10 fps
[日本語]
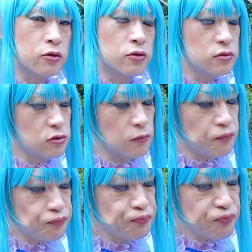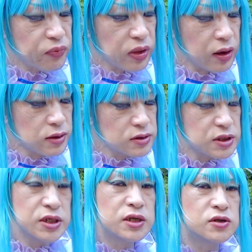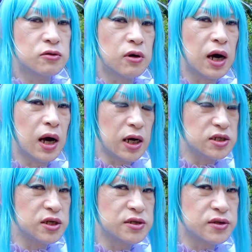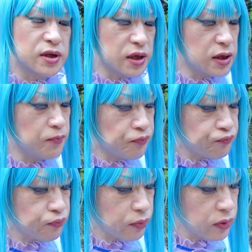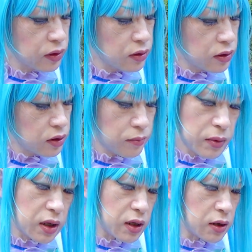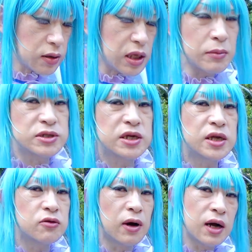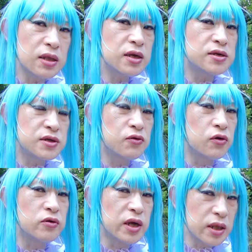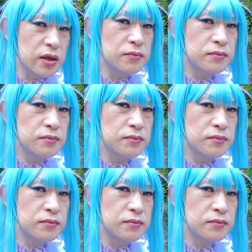ほとんどチーズの味ですねまあ試さないと分かんないですねこういうのはね